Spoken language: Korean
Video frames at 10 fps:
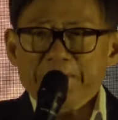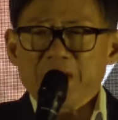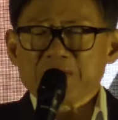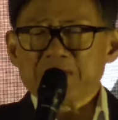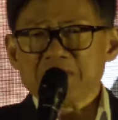
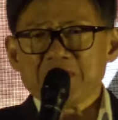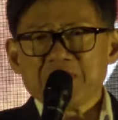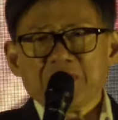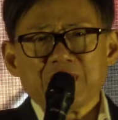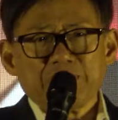
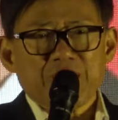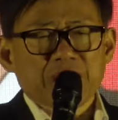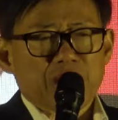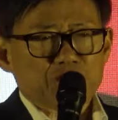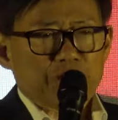
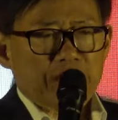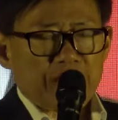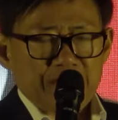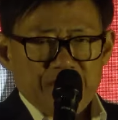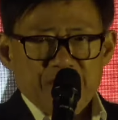배트김이라는 가수
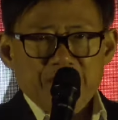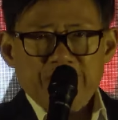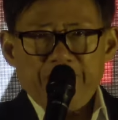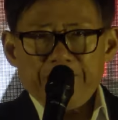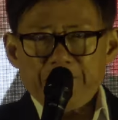가요
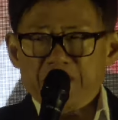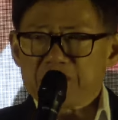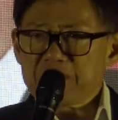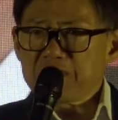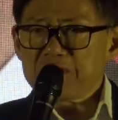
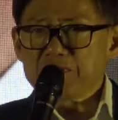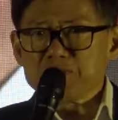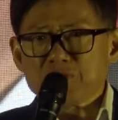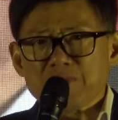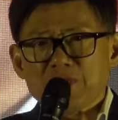
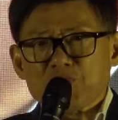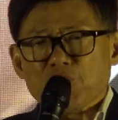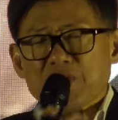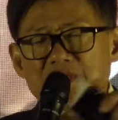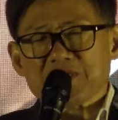배트김은 정말
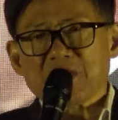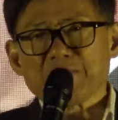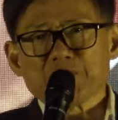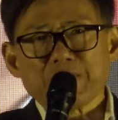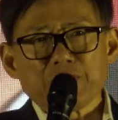쇼할 때
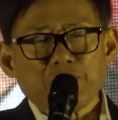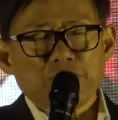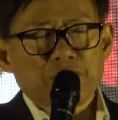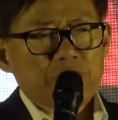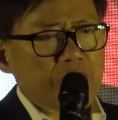사람도
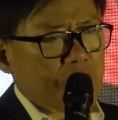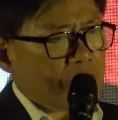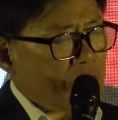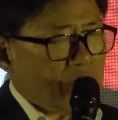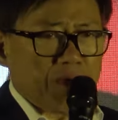많고
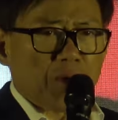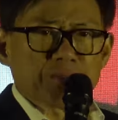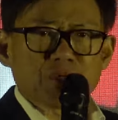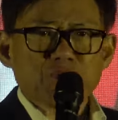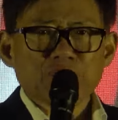아,
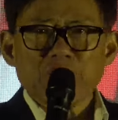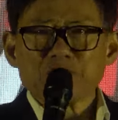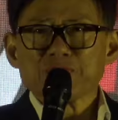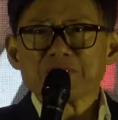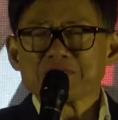엄청 우리
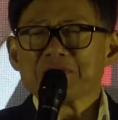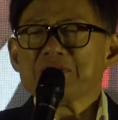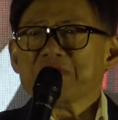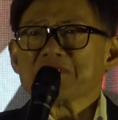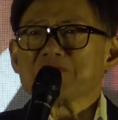한국에서
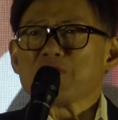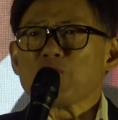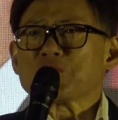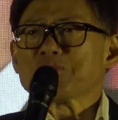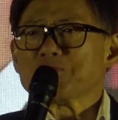지난
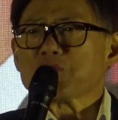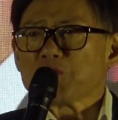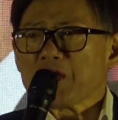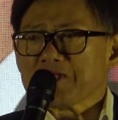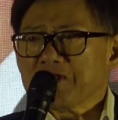50년
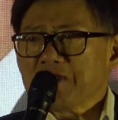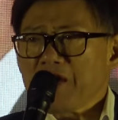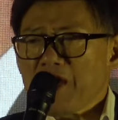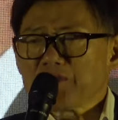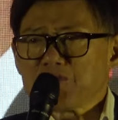동안
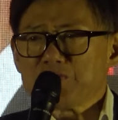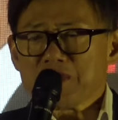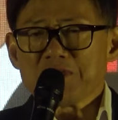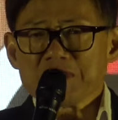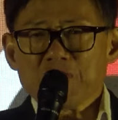한국
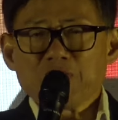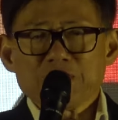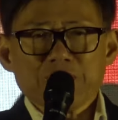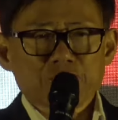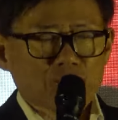노래를
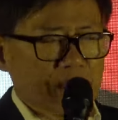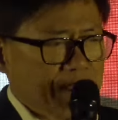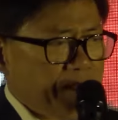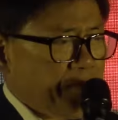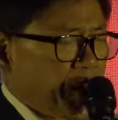좌우한 가수가
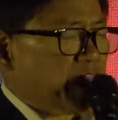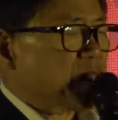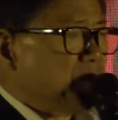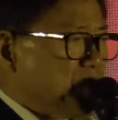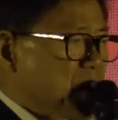
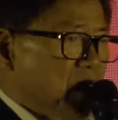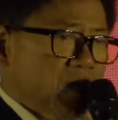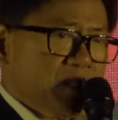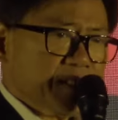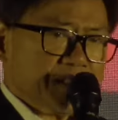배트김입니다
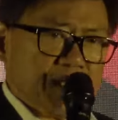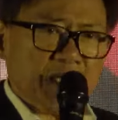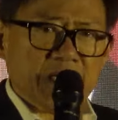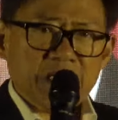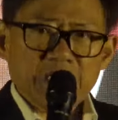
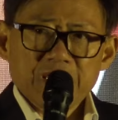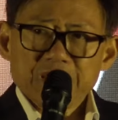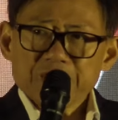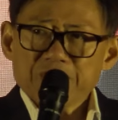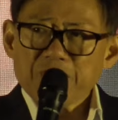아.
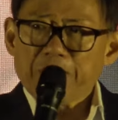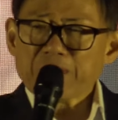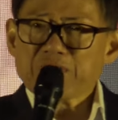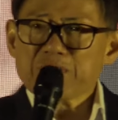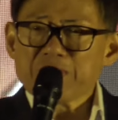
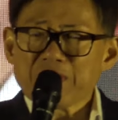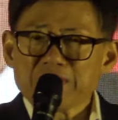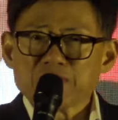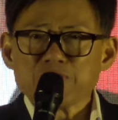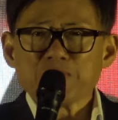
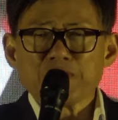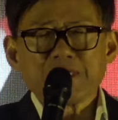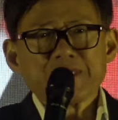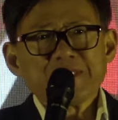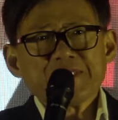배트김이라는 가수는
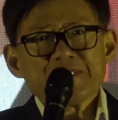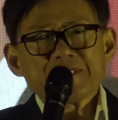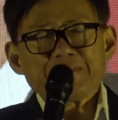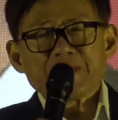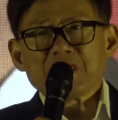뭐냐
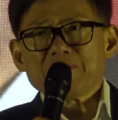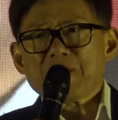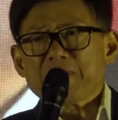배트김의